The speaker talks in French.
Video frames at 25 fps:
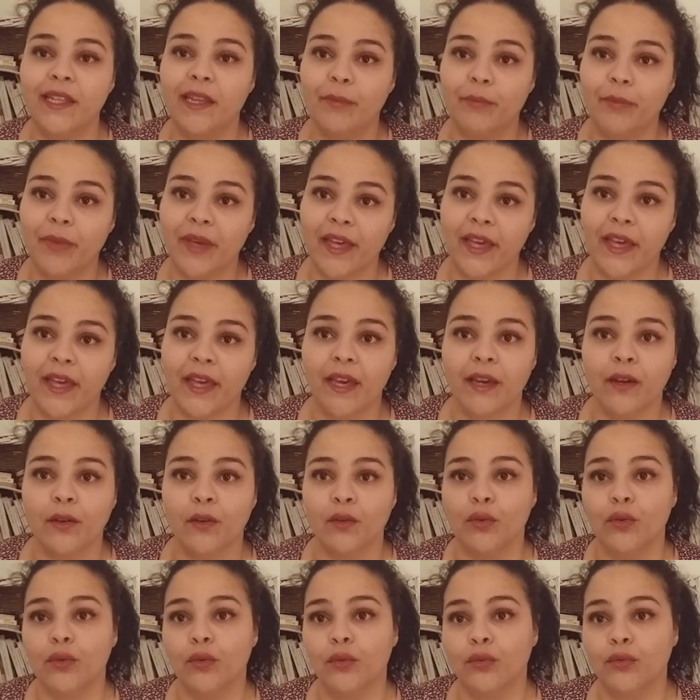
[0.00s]
les pères,
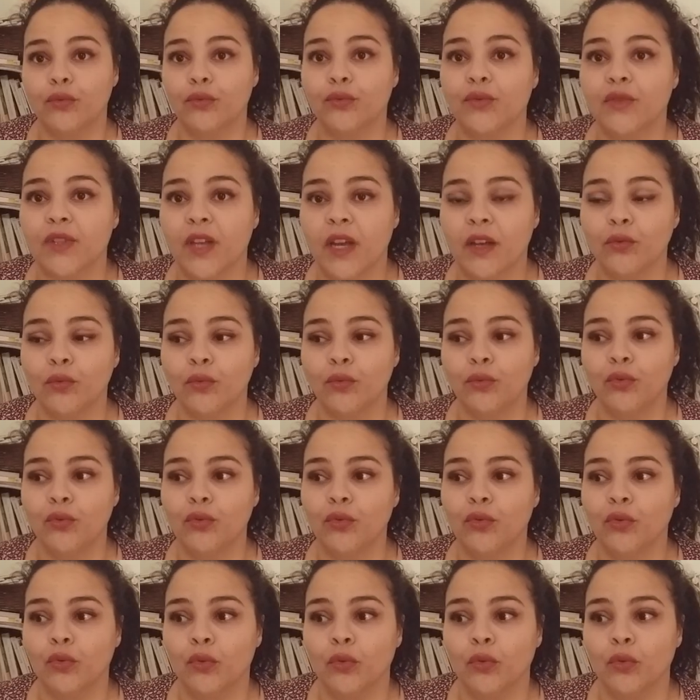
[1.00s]
tout ça, donc